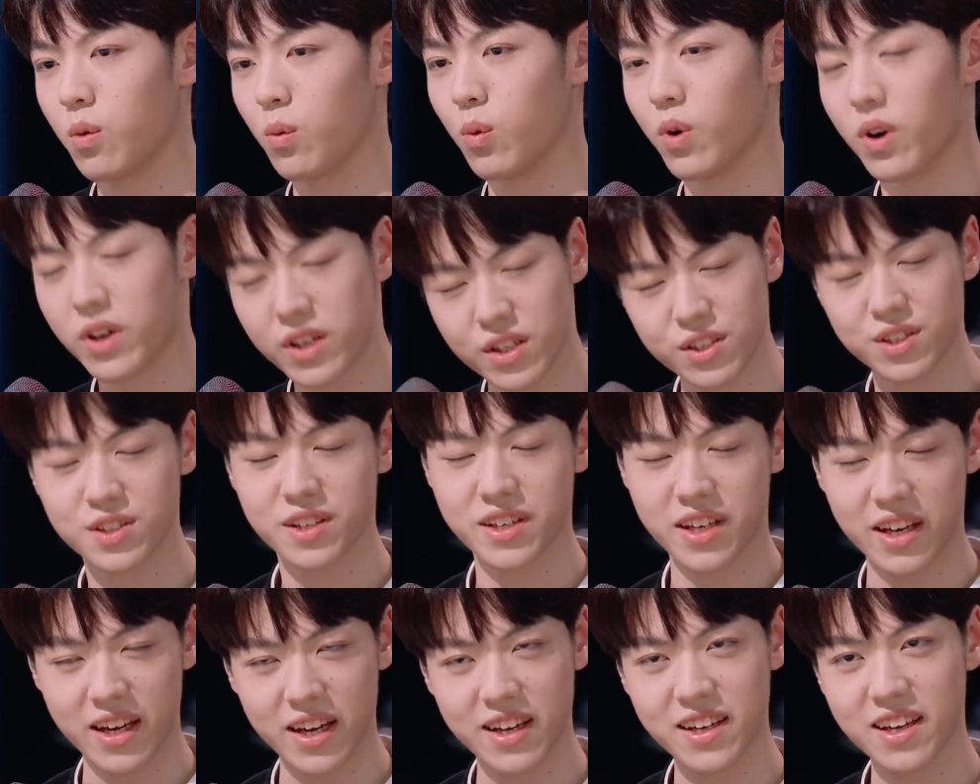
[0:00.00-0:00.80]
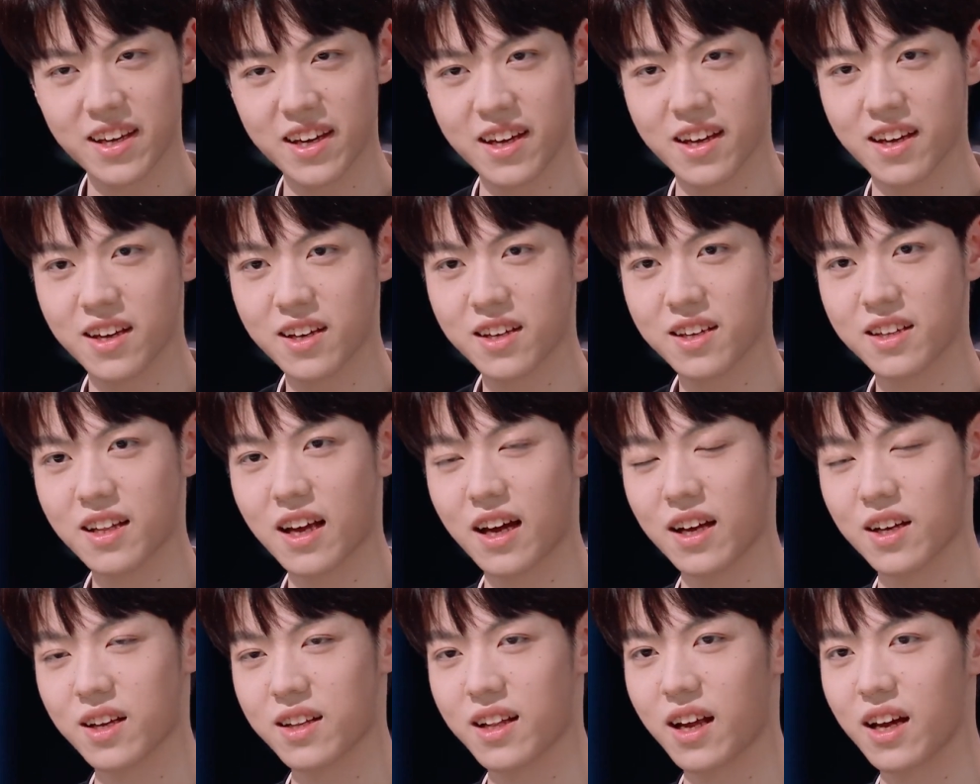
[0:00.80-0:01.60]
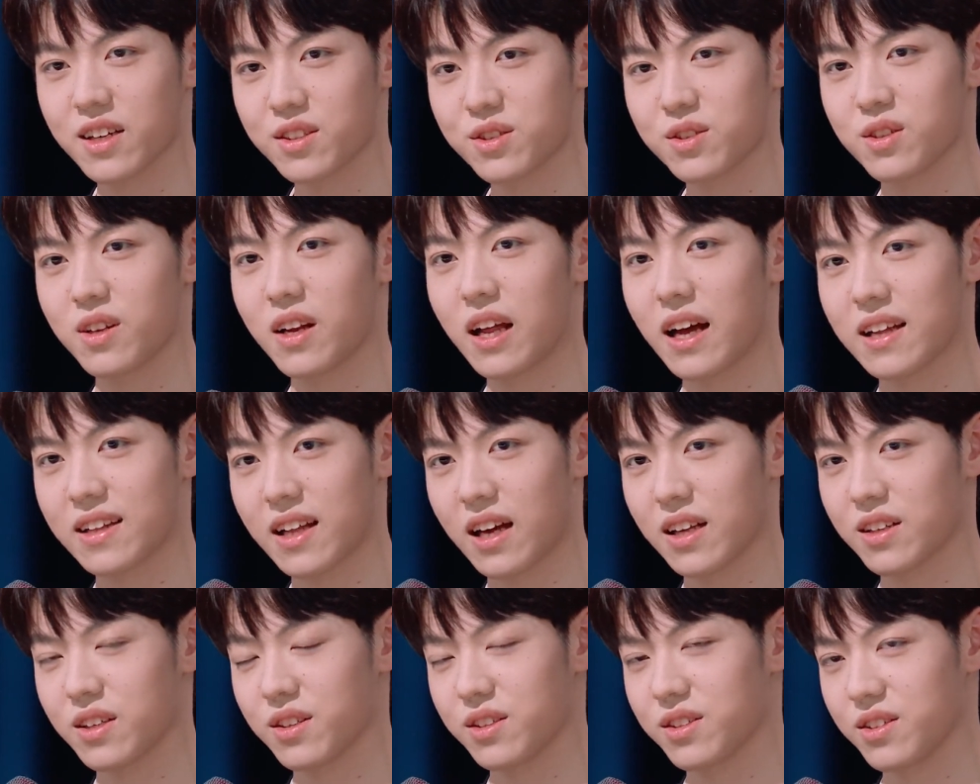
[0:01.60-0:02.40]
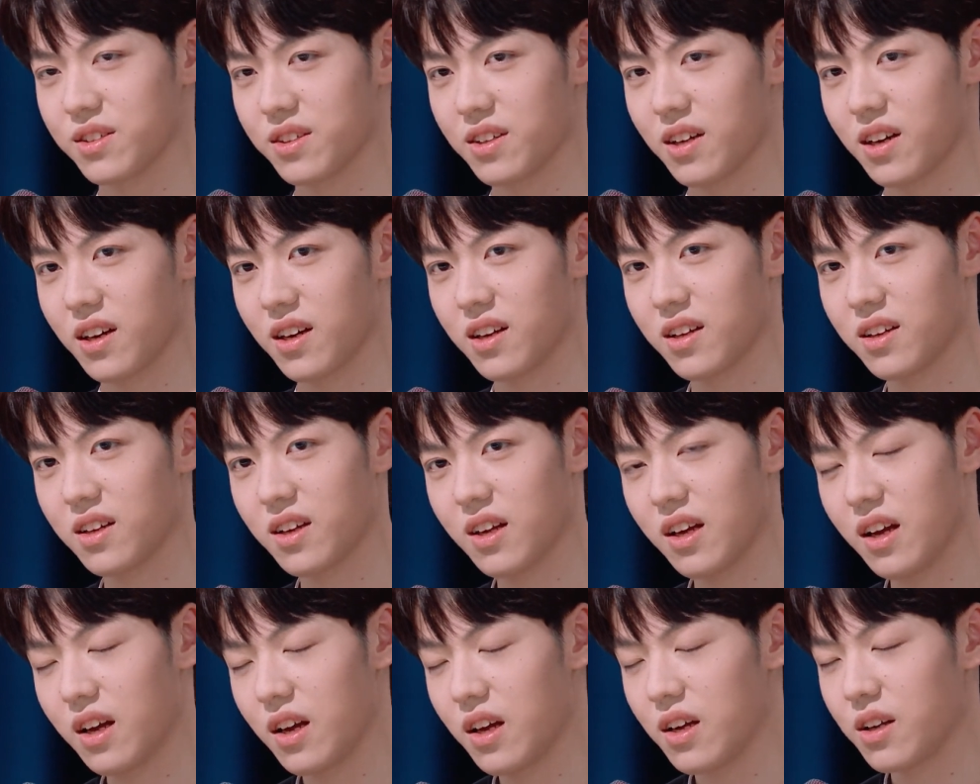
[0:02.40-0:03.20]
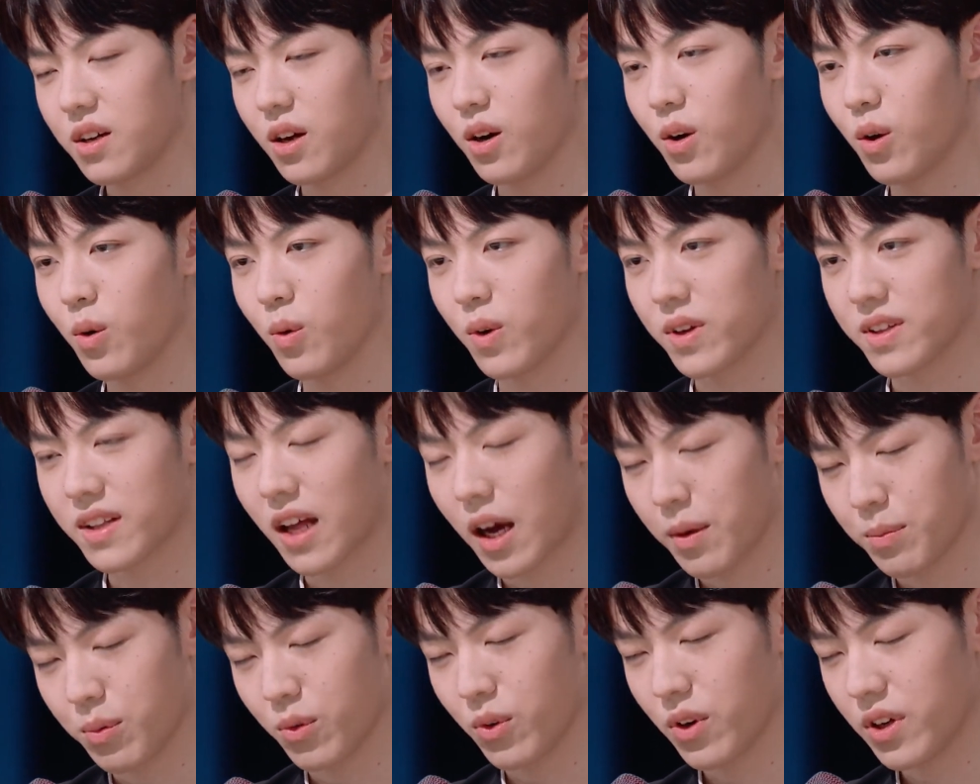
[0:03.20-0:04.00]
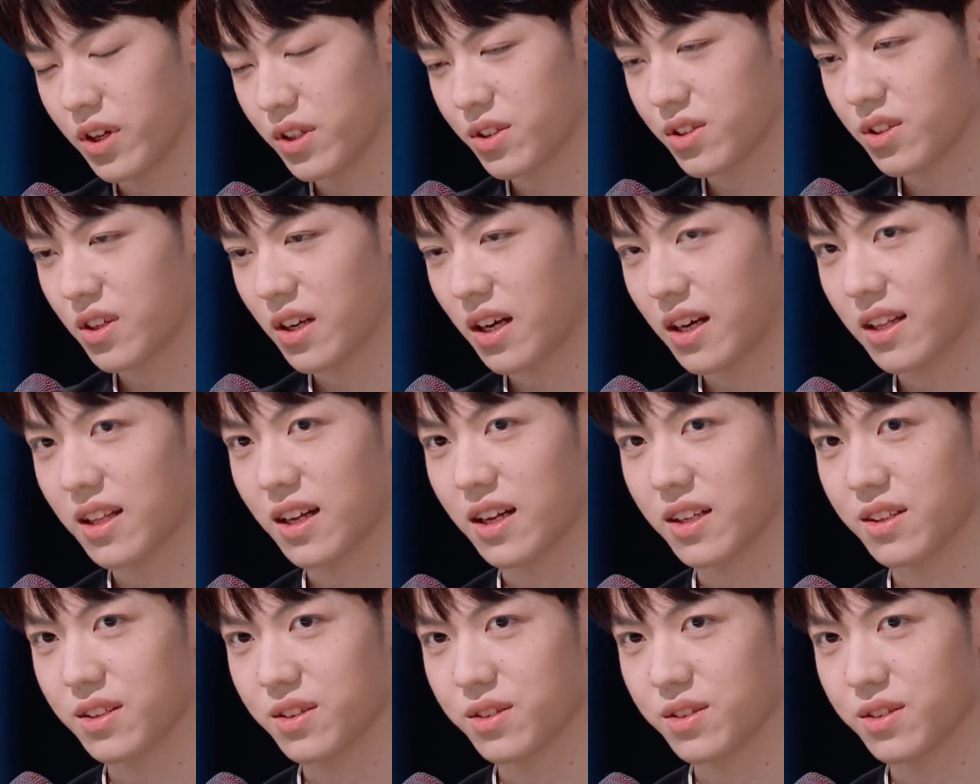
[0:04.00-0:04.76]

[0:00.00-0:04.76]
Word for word: 我也是，爷爷他他是拉大提琴的，然后我大伯也是拉大提